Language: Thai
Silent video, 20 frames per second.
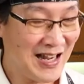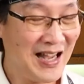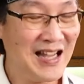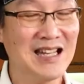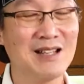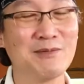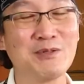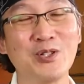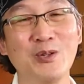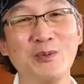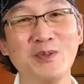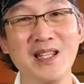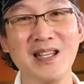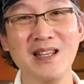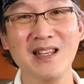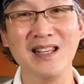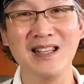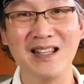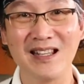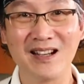ให้น้ำซุป
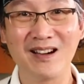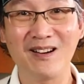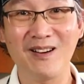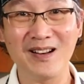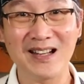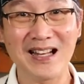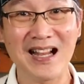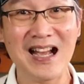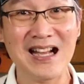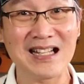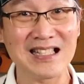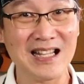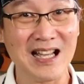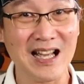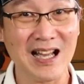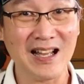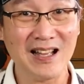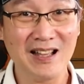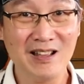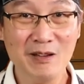ที่ค่อนข้าง
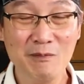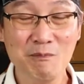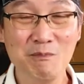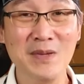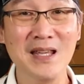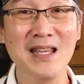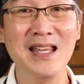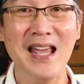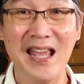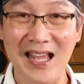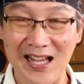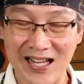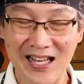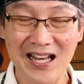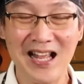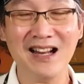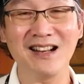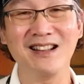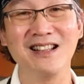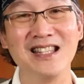จะมีเอก
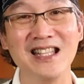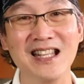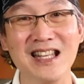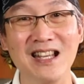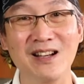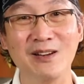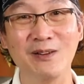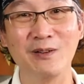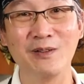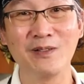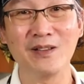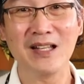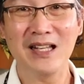ลักษณ์เลยทีเดียว